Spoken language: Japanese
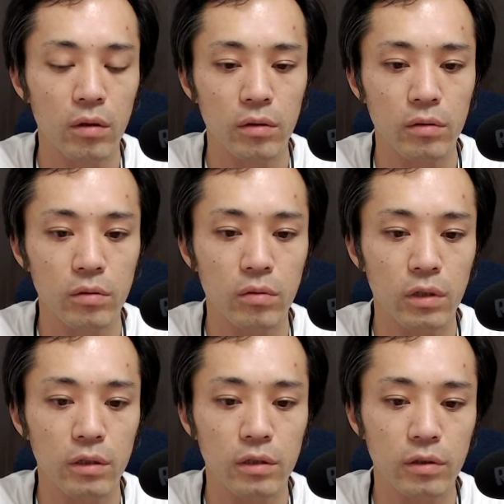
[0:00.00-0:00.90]
いうとこ
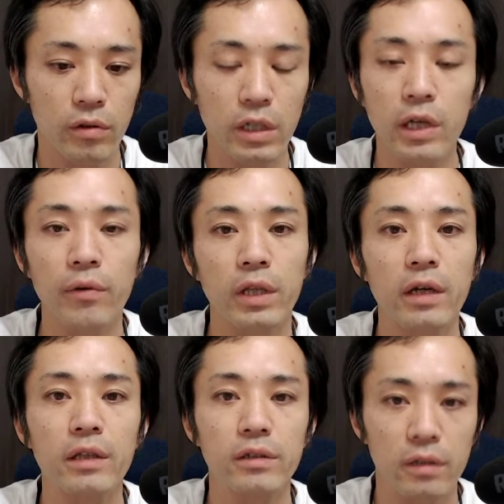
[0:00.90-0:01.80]
なんですけど、意見はな
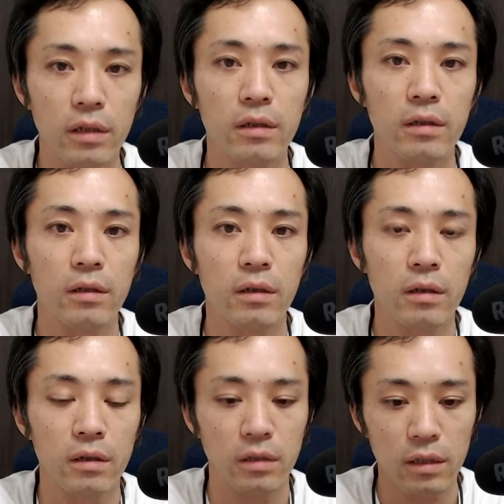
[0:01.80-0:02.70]
いですね。
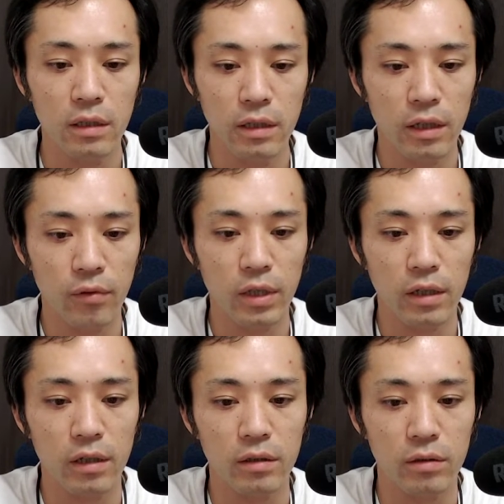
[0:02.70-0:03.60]
なんで意見はな
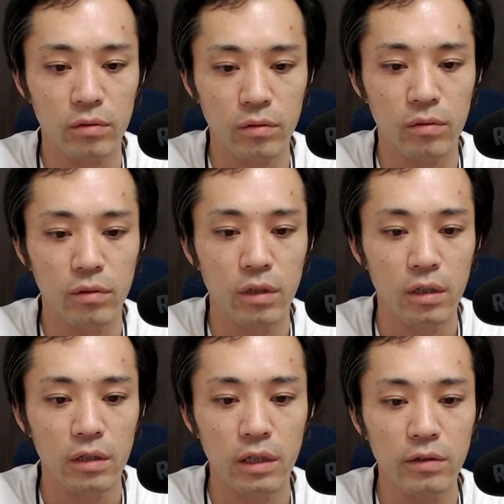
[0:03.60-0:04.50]
いかっていうと、
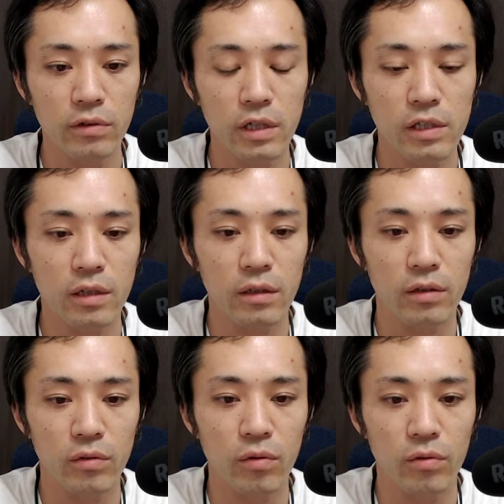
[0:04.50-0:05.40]
切り抜き
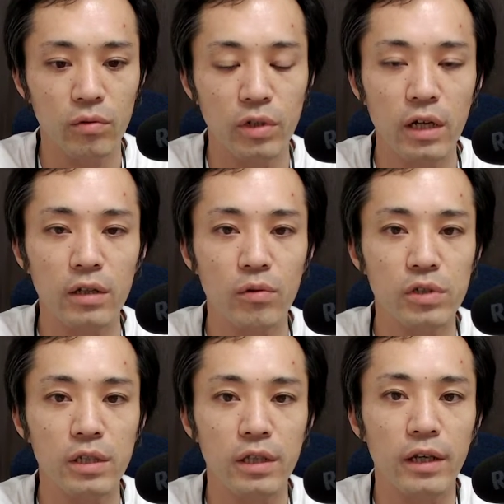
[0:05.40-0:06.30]
チャンネルをドリアカで教
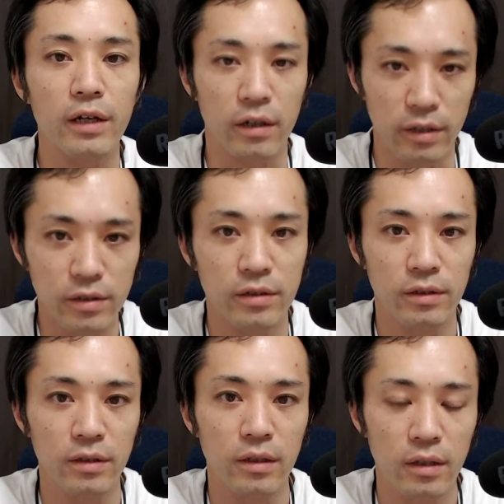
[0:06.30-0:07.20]
えてないからです。
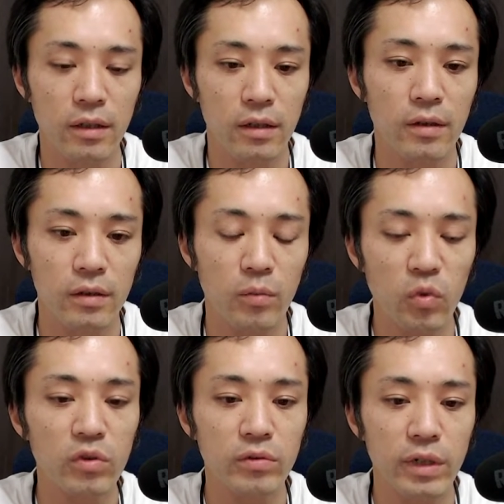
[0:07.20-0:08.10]
で、
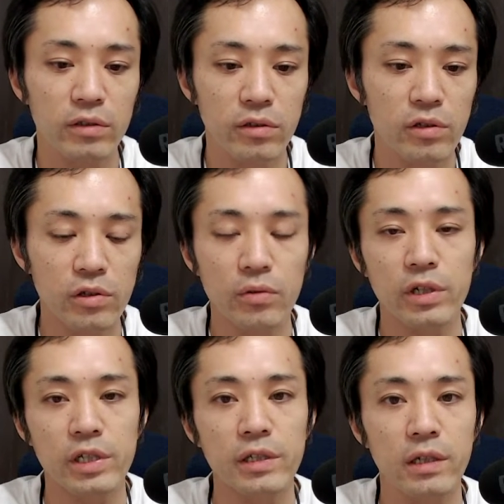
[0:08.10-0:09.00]
僕は推奨
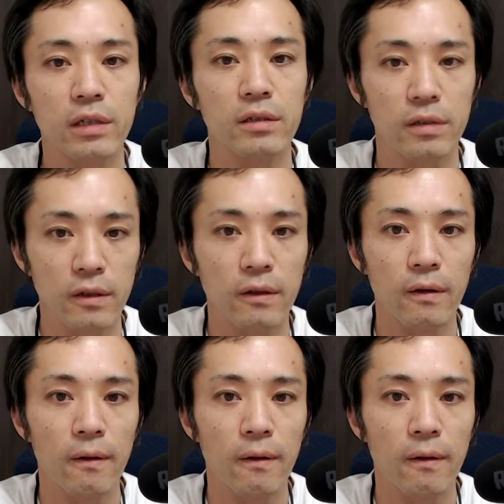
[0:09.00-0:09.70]
はしないですね。